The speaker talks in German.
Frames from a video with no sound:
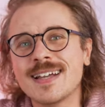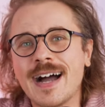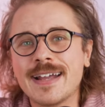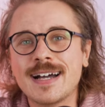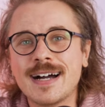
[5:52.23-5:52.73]

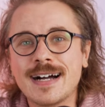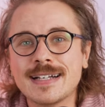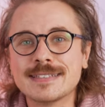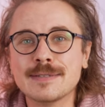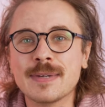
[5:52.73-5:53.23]
einer
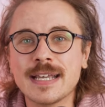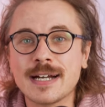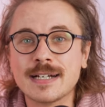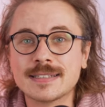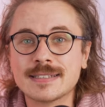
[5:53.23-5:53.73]

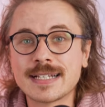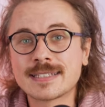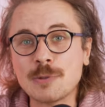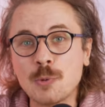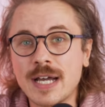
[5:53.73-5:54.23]

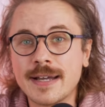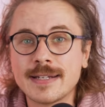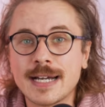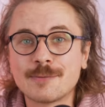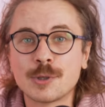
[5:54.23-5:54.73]
A7R6 oder
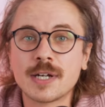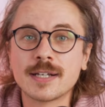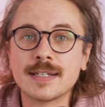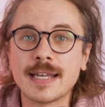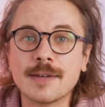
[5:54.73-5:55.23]
einer
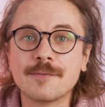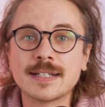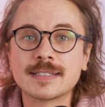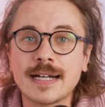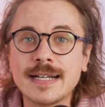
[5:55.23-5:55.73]
Nachfolgerin der
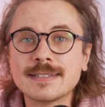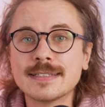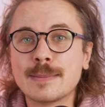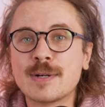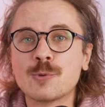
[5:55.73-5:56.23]
FX3
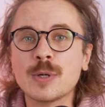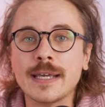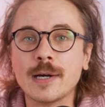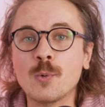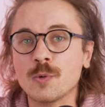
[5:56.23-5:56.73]
sind aber wohl
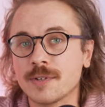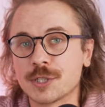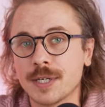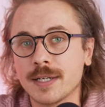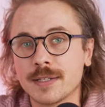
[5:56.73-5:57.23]
eher
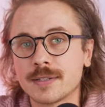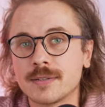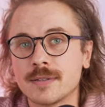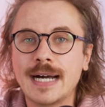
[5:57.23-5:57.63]
unwahrscheinlich.